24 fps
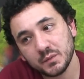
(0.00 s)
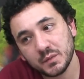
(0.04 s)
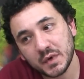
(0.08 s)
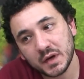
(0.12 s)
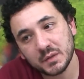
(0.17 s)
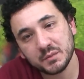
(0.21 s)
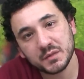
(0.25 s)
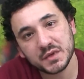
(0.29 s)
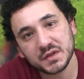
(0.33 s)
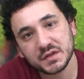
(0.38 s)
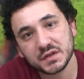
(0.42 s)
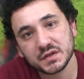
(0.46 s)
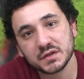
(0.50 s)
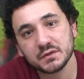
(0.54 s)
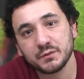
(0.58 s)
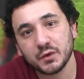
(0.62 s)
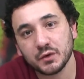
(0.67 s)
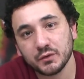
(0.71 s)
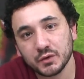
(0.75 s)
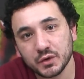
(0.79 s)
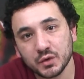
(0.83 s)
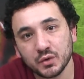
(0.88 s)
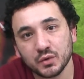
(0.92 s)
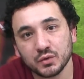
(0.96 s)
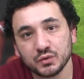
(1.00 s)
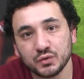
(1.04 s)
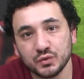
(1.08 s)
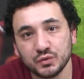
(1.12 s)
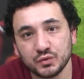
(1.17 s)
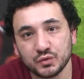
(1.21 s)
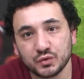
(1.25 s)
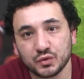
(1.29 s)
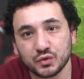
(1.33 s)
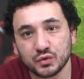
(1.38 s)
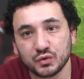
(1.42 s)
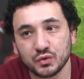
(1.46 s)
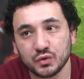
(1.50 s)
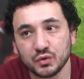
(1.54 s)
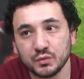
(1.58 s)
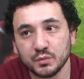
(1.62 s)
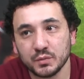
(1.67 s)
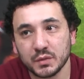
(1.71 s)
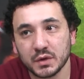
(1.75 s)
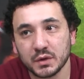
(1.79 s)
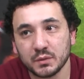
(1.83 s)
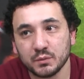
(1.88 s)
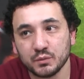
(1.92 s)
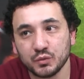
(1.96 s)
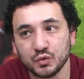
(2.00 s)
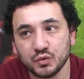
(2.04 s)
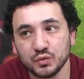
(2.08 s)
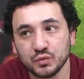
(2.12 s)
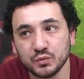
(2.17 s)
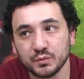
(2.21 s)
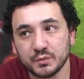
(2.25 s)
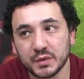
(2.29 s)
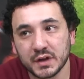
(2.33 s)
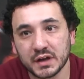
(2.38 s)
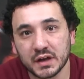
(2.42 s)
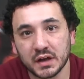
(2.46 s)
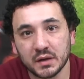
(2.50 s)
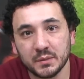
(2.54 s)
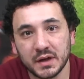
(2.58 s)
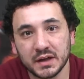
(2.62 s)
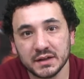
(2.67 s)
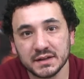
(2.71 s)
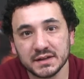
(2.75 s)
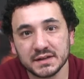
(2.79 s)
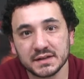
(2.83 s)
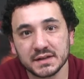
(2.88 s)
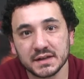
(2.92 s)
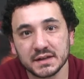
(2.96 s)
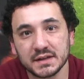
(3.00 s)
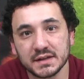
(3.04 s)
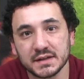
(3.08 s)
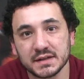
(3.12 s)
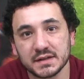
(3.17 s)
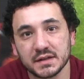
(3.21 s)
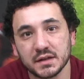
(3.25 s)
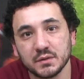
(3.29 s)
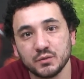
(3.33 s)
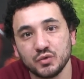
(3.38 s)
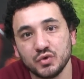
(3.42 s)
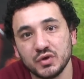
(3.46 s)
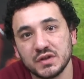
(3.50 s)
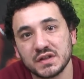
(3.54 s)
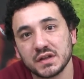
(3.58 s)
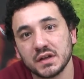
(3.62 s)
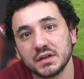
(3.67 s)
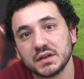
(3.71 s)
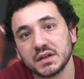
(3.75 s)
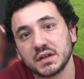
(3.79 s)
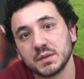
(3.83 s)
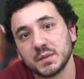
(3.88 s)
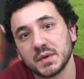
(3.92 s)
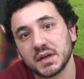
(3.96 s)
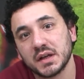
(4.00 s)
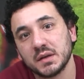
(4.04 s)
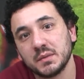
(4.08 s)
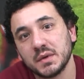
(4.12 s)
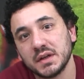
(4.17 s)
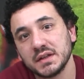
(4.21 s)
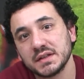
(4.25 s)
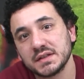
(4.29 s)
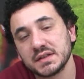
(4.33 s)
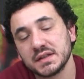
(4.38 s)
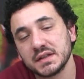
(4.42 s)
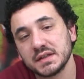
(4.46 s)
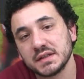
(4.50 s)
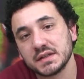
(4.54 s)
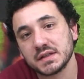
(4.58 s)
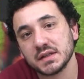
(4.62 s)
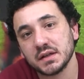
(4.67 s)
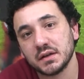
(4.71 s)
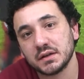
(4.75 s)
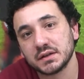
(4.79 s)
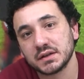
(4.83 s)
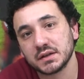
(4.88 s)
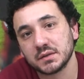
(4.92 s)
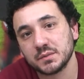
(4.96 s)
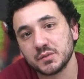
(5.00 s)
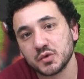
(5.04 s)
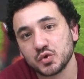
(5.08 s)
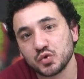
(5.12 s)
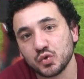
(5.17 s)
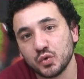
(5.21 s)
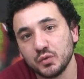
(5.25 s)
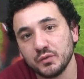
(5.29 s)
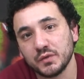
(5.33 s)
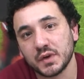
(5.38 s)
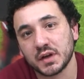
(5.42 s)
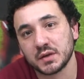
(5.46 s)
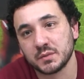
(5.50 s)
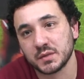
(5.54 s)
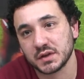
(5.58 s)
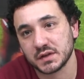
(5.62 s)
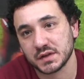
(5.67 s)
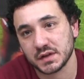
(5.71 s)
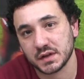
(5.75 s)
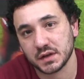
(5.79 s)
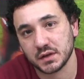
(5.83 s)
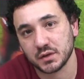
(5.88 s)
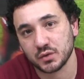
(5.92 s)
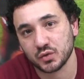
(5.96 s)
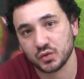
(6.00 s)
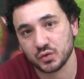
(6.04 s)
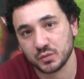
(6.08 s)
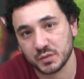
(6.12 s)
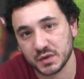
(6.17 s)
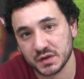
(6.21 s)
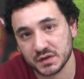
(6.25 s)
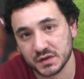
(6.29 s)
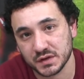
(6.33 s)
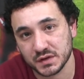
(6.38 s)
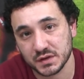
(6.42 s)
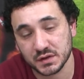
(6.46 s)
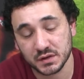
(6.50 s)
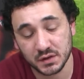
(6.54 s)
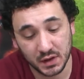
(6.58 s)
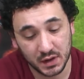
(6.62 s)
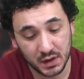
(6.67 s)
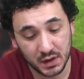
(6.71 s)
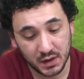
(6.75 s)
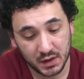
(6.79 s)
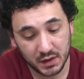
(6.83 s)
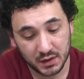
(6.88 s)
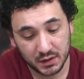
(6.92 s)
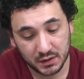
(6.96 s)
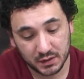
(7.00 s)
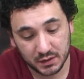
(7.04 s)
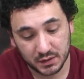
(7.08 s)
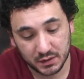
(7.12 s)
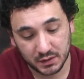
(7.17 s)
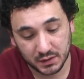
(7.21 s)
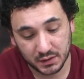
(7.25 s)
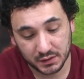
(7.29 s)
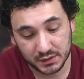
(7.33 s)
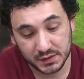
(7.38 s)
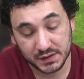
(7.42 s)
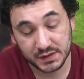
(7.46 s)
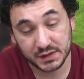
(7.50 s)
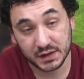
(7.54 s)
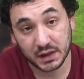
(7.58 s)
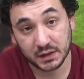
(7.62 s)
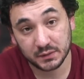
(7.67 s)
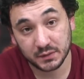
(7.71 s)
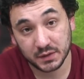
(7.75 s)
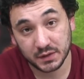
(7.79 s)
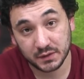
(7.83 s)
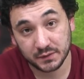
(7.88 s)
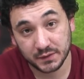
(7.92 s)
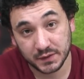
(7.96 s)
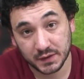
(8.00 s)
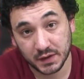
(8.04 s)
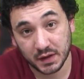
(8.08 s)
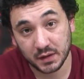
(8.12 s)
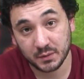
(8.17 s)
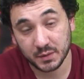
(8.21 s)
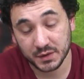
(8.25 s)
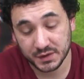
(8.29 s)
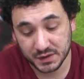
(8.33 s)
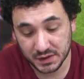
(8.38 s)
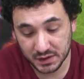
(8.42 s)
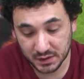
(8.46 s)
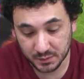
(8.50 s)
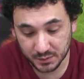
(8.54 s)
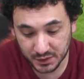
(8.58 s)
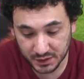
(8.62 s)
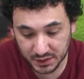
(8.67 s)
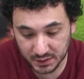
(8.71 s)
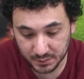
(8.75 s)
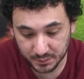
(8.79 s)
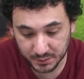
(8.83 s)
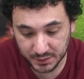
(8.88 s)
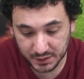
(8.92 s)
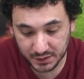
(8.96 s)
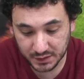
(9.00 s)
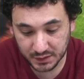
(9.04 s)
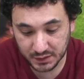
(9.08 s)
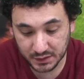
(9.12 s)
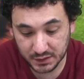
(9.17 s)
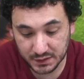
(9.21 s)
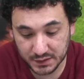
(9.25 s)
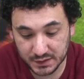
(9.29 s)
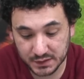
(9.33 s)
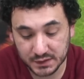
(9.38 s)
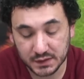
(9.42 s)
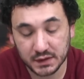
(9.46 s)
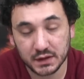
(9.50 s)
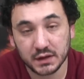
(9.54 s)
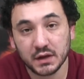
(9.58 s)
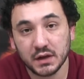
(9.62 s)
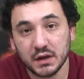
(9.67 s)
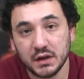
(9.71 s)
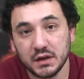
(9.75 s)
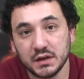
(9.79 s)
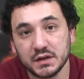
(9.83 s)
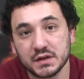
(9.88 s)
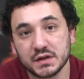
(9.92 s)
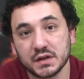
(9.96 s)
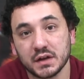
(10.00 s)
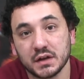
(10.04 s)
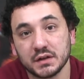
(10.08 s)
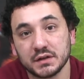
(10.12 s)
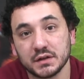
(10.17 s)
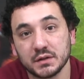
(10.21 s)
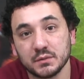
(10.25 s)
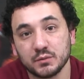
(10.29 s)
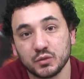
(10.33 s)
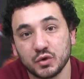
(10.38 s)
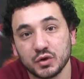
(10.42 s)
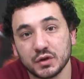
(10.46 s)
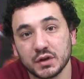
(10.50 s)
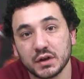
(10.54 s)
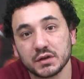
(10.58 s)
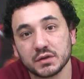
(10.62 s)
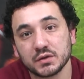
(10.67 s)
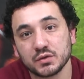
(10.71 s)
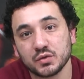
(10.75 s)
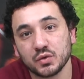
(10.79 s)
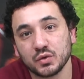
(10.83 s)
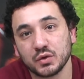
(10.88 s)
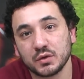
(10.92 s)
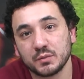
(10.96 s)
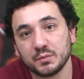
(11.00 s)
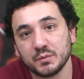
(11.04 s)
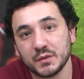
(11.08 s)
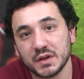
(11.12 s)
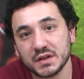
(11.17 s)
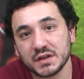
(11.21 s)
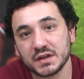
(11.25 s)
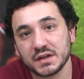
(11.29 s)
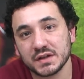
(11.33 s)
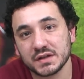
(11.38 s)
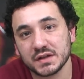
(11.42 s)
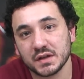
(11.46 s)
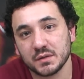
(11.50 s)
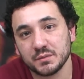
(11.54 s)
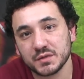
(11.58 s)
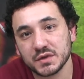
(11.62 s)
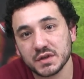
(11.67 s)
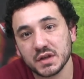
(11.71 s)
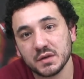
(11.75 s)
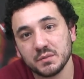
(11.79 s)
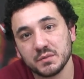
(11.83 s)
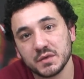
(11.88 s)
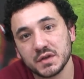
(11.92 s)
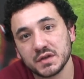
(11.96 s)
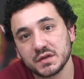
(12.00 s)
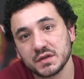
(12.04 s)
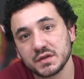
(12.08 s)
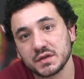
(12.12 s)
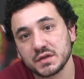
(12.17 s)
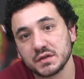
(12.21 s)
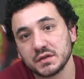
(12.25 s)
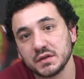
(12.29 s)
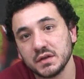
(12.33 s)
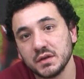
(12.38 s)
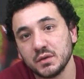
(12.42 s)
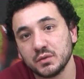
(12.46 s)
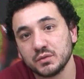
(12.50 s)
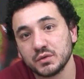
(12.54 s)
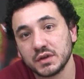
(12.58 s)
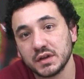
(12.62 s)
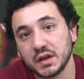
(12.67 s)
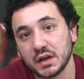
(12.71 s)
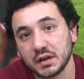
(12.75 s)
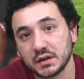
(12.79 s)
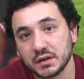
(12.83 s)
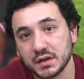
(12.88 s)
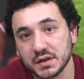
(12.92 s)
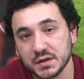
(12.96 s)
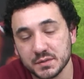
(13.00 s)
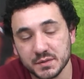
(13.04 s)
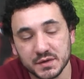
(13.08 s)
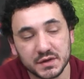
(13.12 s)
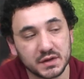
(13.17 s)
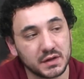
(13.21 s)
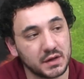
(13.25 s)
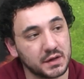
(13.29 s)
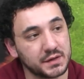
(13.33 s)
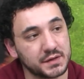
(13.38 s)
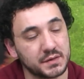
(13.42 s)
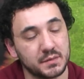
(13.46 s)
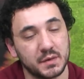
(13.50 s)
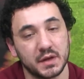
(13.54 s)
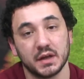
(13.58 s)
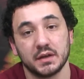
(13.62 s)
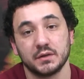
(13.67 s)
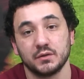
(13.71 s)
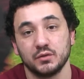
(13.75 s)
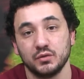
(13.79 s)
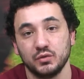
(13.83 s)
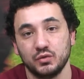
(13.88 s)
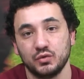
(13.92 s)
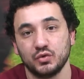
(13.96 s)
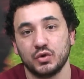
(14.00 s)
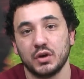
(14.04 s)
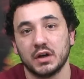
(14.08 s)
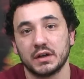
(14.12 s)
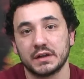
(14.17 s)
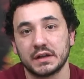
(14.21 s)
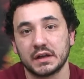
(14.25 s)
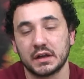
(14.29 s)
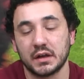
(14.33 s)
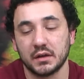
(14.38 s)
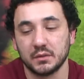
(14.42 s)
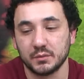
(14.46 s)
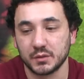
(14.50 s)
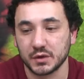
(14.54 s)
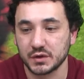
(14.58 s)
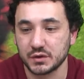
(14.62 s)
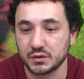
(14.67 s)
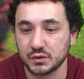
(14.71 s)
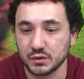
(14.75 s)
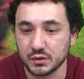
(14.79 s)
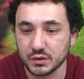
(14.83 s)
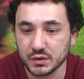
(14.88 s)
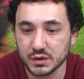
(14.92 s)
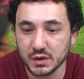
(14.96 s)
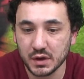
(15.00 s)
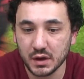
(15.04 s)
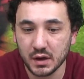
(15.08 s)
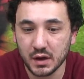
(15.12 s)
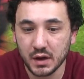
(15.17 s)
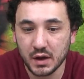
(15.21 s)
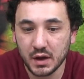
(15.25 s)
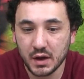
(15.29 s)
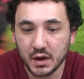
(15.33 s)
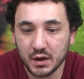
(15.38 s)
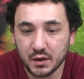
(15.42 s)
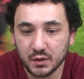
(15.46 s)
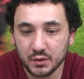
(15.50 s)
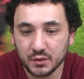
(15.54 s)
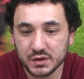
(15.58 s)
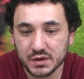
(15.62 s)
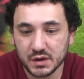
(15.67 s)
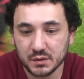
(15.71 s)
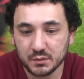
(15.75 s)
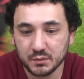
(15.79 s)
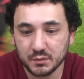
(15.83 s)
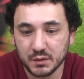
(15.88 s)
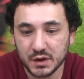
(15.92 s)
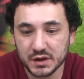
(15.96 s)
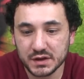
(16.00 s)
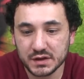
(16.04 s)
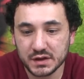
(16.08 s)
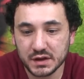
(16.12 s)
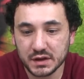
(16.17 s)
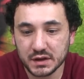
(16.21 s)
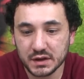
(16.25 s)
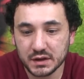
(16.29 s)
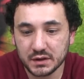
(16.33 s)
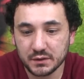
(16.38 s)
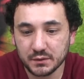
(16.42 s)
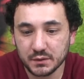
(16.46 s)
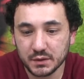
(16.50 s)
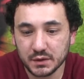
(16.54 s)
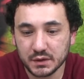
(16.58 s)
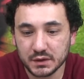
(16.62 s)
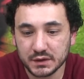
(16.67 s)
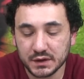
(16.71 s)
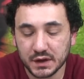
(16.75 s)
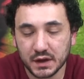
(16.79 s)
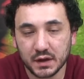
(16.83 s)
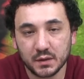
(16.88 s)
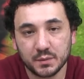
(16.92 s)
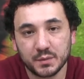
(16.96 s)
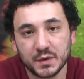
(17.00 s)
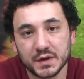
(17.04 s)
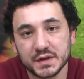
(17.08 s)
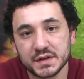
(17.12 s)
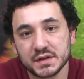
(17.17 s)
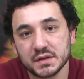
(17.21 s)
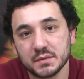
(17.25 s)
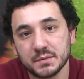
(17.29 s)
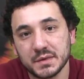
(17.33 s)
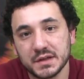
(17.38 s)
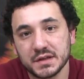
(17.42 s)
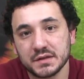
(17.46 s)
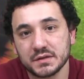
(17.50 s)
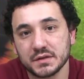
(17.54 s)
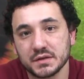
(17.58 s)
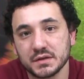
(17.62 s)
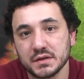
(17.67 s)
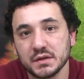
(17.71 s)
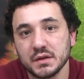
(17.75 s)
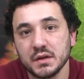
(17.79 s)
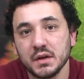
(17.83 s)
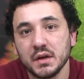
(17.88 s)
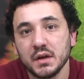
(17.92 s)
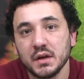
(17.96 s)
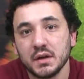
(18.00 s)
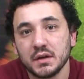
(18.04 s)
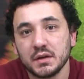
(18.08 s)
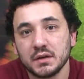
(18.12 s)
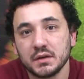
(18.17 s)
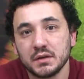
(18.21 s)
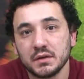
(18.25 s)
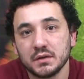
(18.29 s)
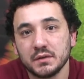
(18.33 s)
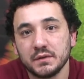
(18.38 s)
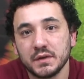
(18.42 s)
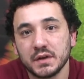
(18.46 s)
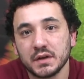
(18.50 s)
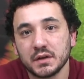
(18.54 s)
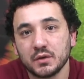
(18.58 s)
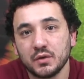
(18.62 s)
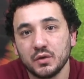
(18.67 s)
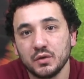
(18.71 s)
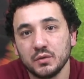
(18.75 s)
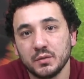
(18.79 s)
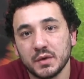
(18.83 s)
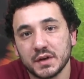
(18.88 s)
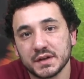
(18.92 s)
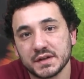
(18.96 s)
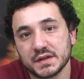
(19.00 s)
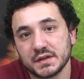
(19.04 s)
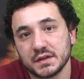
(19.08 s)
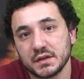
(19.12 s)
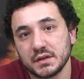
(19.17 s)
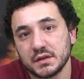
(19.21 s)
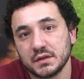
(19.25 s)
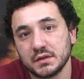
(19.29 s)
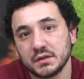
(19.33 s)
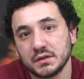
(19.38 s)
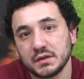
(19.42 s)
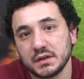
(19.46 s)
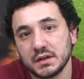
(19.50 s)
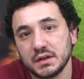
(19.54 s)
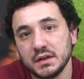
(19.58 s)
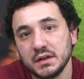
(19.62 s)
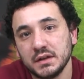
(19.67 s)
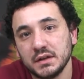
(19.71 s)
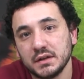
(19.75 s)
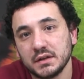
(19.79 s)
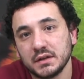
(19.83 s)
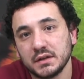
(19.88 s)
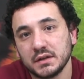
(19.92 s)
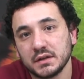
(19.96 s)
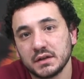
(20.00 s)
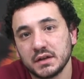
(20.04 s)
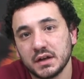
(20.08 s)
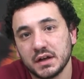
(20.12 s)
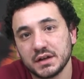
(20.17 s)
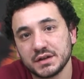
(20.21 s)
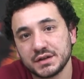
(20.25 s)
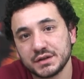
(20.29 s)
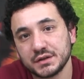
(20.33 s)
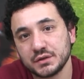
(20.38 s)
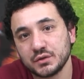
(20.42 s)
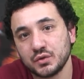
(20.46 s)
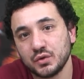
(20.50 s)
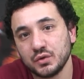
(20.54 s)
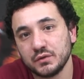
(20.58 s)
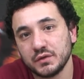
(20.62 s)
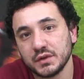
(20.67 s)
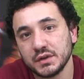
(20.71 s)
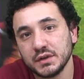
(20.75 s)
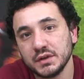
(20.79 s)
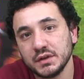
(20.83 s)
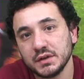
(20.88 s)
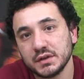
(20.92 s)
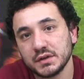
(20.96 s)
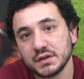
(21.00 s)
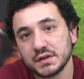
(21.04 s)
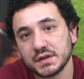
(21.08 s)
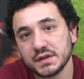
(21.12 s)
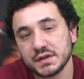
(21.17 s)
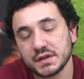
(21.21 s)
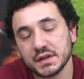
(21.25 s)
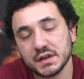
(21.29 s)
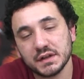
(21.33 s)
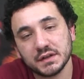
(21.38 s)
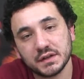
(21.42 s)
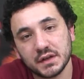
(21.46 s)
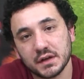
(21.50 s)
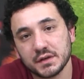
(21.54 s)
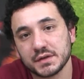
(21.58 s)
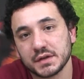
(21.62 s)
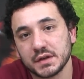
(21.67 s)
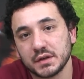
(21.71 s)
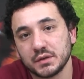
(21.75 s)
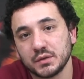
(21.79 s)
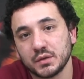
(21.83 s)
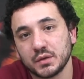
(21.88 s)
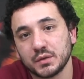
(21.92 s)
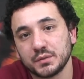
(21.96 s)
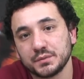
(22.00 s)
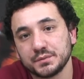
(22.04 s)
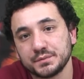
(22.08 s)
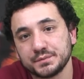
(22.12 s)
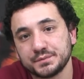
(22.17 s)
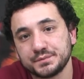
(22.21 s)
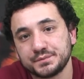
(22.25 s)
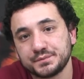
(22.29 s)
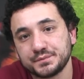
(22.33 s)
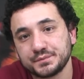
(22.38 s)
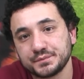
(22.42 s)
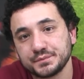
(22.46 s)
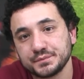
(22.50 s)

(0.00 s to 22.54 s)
Ben Beşiktaş'ın favori olduğunu düşünüyorum. Bu beraberlik serisine, bu iç sahadaki beraberlik serisine artık son vermesi gerekiyor Beşiktaş'ın. E, Galatasaray ve Fenerbahçe gibi rakipleri ikisi de iç sahada bu kadar çok maç kazanmışken Beşiktaş'ın da onlara yaklaşması lazım eğer yukarıda kalmak istiyorsa. O yüzden maçla ilgili e, taraf bahsinde Beşiktaş'ı e, ve gol bahsinde de e, karşılıklı gol varı sizlere tavsiye ediyorum.